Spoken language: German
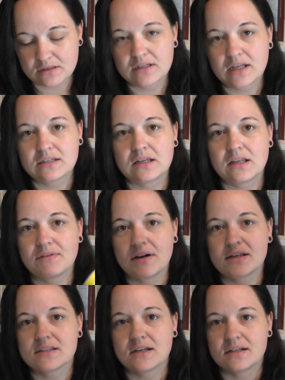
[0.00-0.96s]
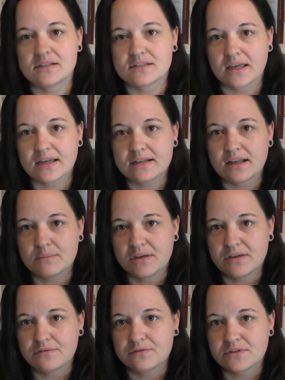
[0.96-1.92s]
äh, Nathanael Weise als
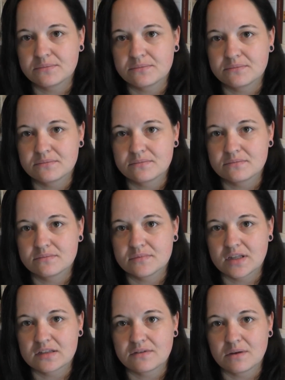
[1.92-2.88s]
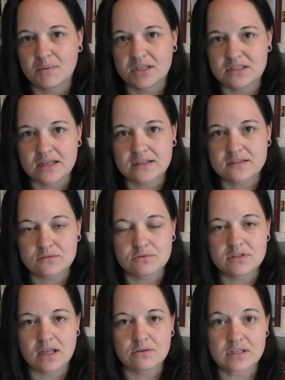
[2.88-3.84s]
Reklamheft. Das war meine
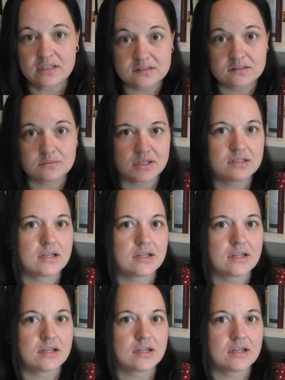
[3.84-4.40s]
Textgrundlage oder ist meine